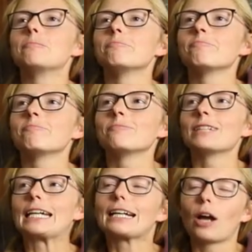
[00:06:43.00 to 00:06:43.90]
Mm,
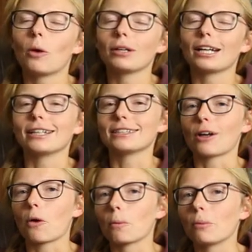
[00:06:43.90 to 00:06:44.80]
ich glaube, da ist
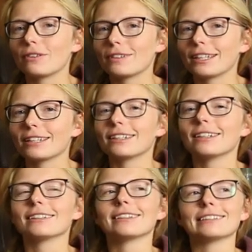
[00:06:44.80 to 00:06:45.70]
auch ein
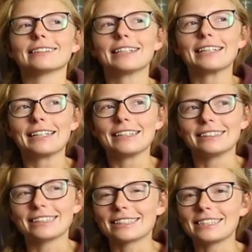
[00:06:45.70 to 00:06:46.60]
bisschen, äh,
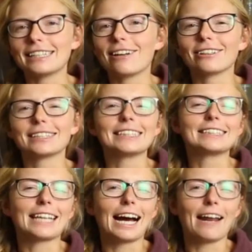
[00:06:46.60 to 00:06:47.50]
dass sich die Leute die
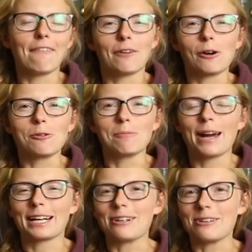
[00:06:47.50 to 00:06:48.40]
Zahl einfach gut
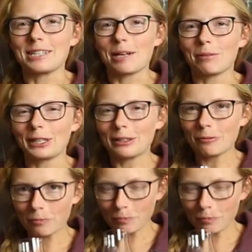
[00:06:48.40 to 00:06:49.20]
merken können dabei.